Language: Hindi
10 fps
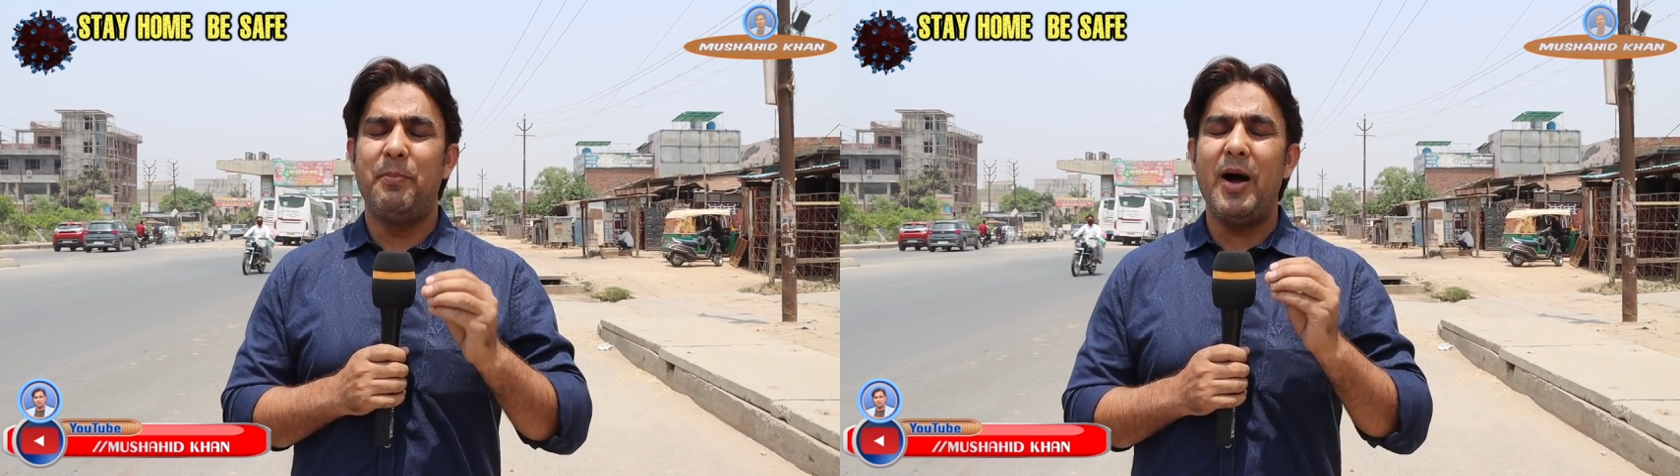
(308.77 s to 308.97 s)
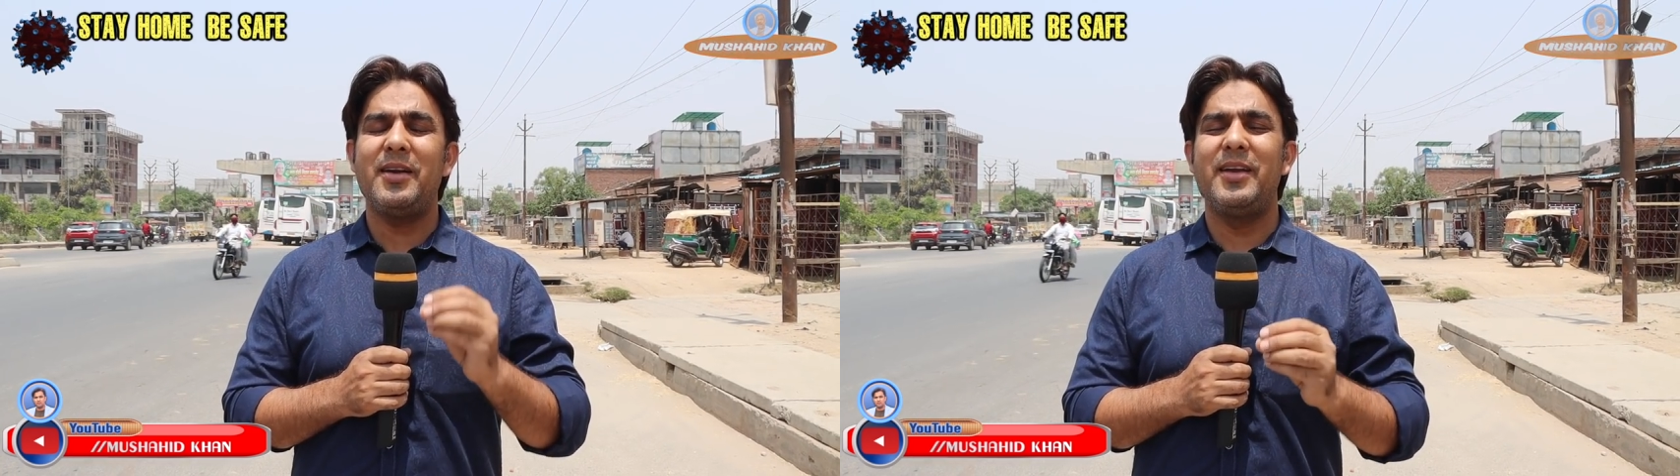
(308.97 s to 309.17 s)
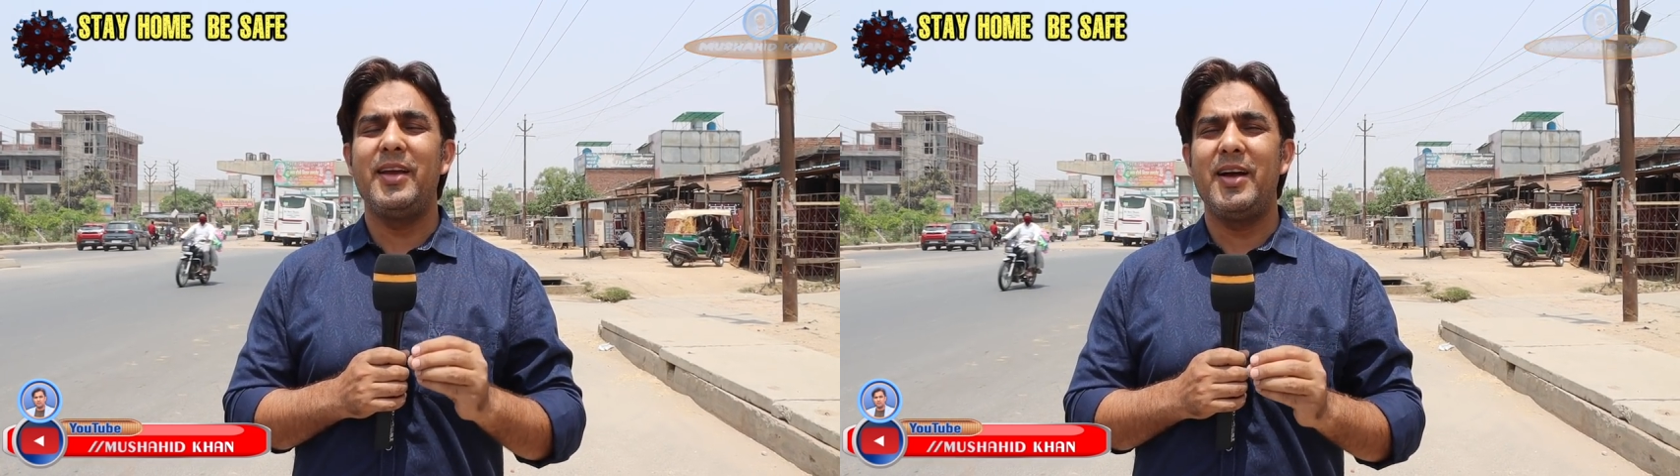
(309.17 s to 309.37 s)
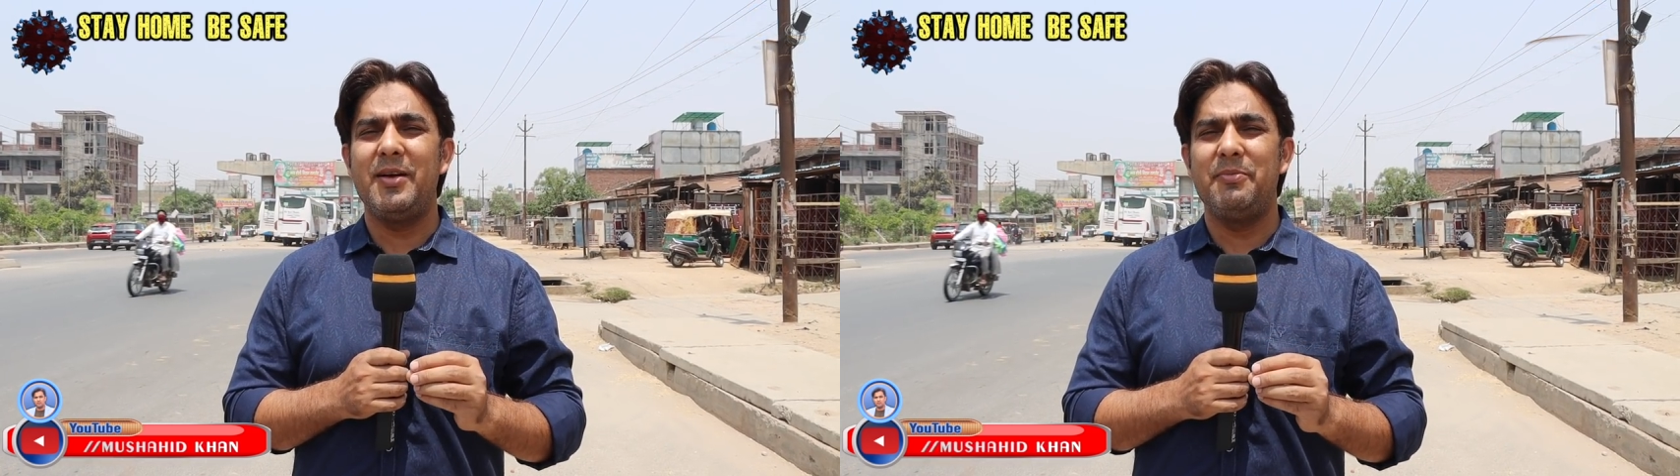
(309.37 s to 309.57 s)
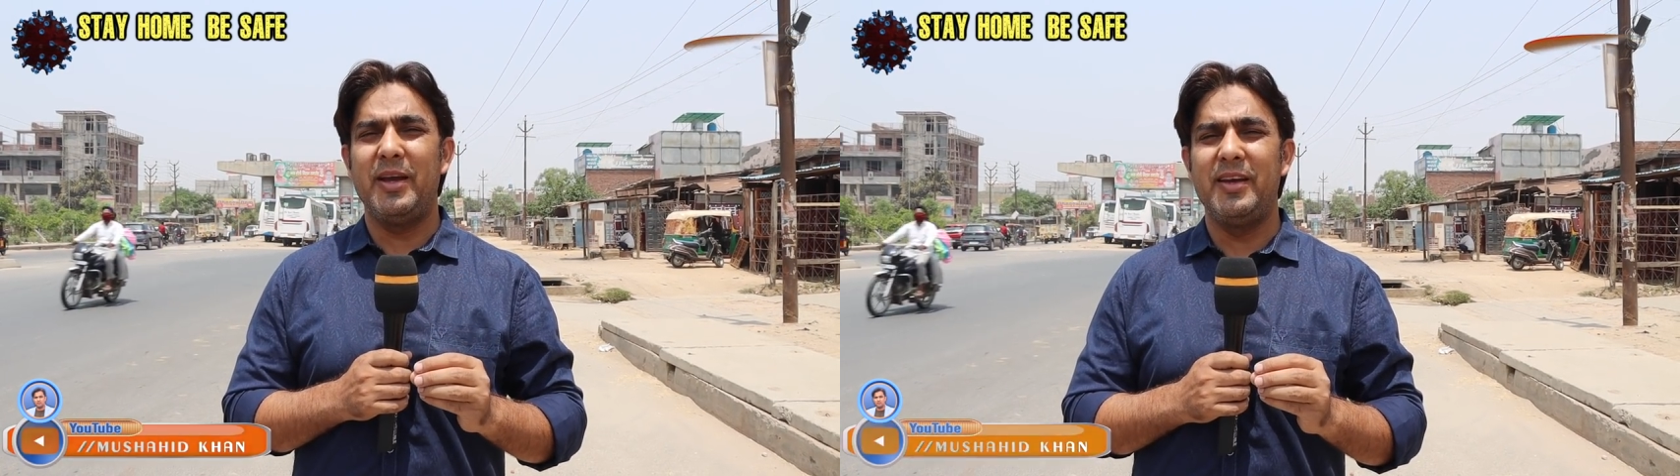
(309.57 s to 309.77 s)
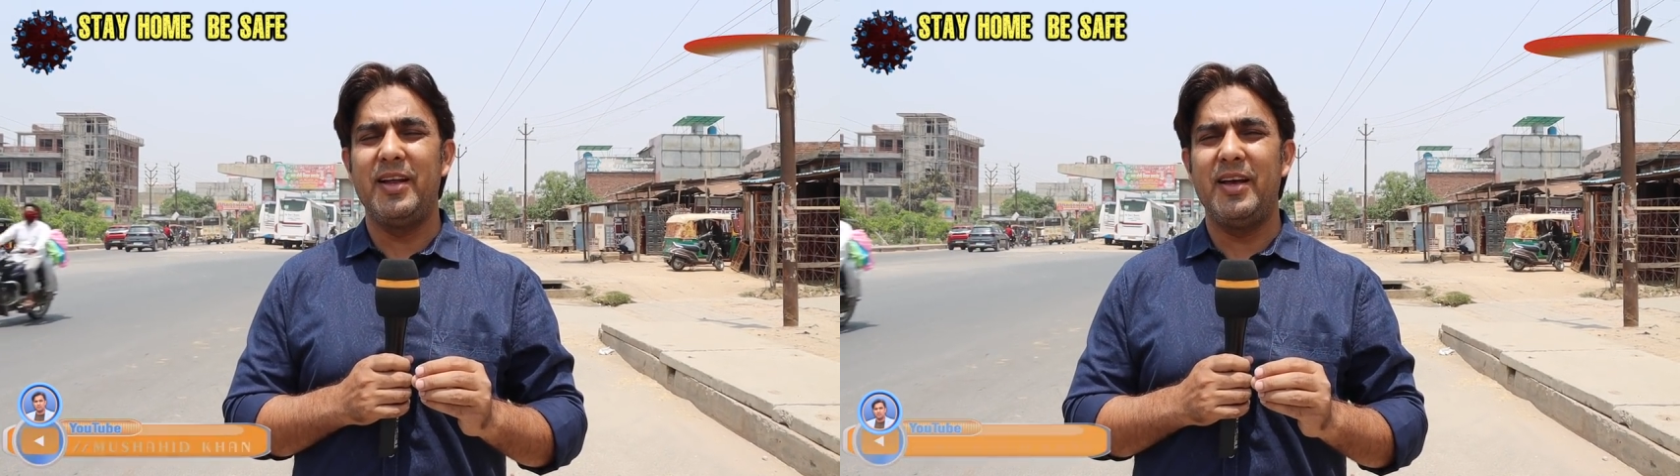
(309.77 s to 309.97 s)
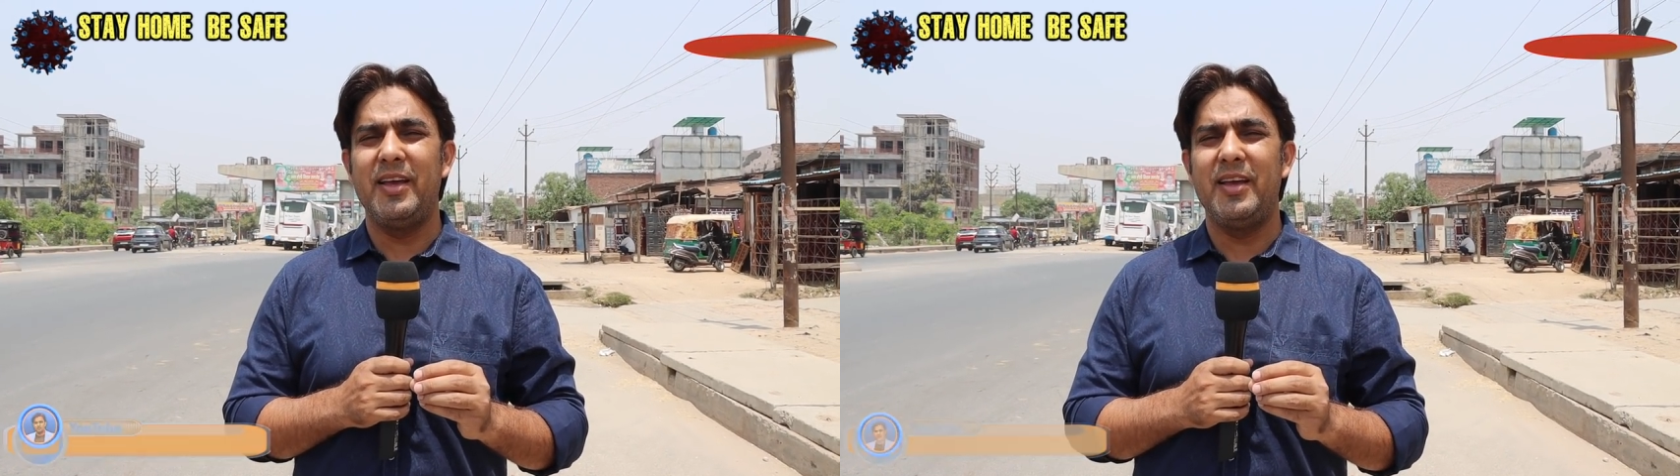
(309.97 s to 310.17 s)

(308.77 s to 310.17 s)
बांटने का महीना